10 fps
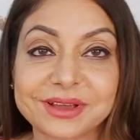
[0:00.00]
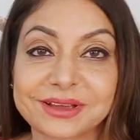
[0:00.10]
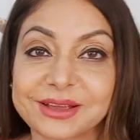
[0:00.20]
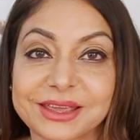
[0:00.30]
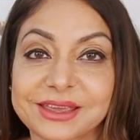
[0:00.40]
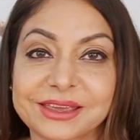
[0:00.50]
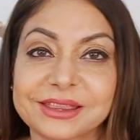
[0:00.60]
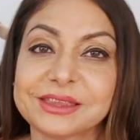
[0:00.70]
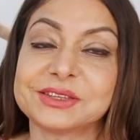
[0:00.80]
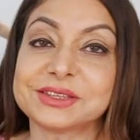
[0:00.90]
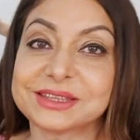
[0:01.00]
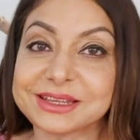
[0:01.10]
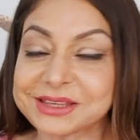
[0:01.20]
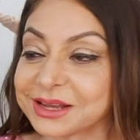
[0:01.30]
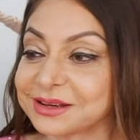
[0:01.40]
कितनी चीज़ें
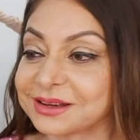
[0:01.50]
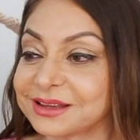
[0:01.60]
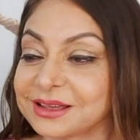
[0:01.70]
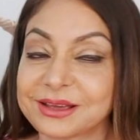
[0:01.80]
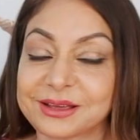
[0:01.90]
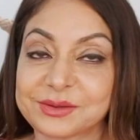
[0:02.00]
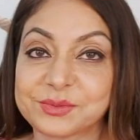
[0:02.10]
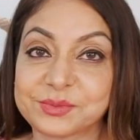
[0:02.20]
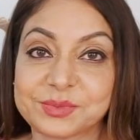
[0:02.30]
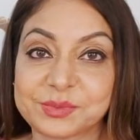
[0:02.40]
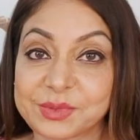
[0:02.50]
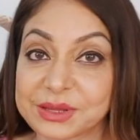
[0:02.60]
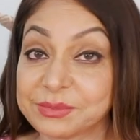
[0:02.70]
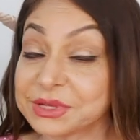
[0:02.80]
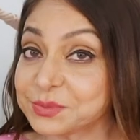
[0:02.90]
इंसान
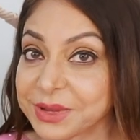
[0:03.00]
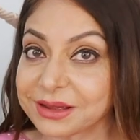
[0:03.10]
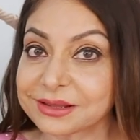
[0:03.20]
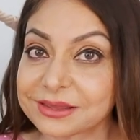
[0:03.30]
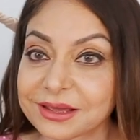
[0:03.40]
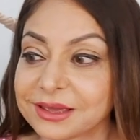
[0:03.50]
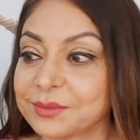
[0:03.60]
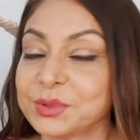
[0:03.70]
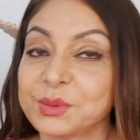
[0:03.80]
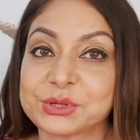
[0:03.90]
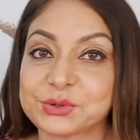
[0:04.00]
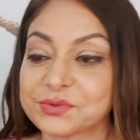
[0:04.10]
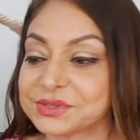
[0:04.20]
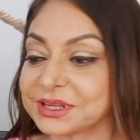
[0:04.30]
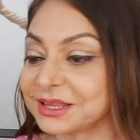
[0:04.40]
मिस भी करता है अपनी
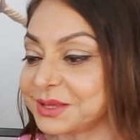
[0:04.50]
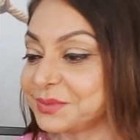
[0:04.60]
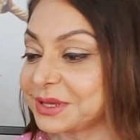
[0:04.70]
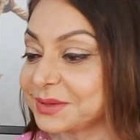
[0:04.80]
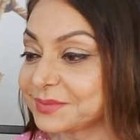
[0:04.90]
मसरूफ़ ज़िंदगी में